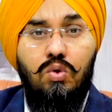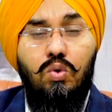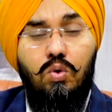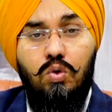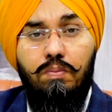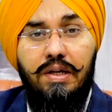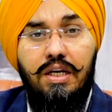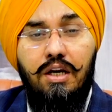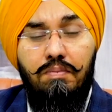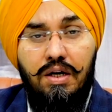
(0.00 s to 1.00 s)
तो उनको तो
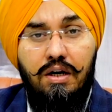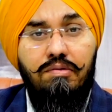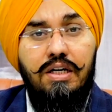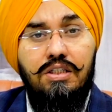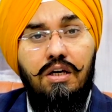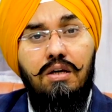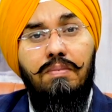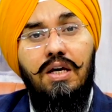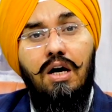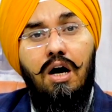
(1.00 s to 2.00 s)
मेरी ये भी एडवाइस है कि भाई